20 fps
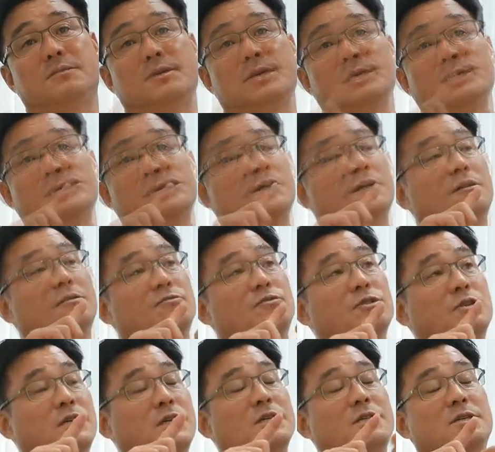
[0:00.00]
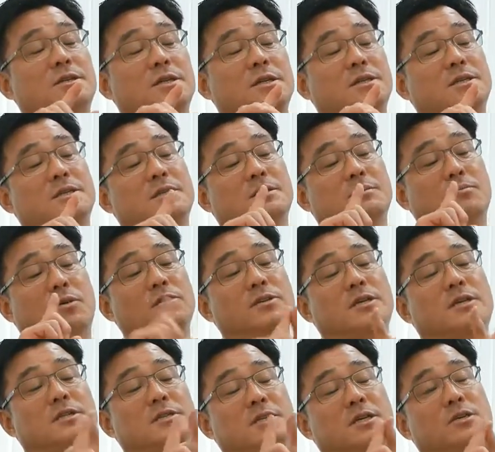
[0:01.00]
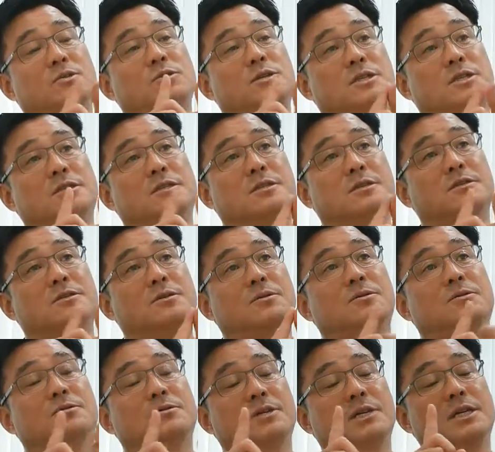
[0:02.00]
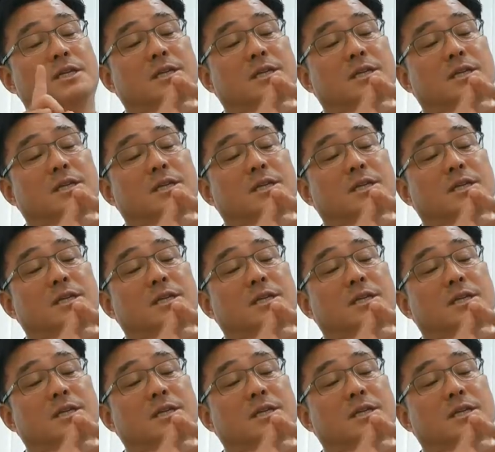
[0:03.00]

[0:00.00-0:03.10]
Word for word: 이게 제일 우리 예전에 있던 버텍스는 계속 있었던 거고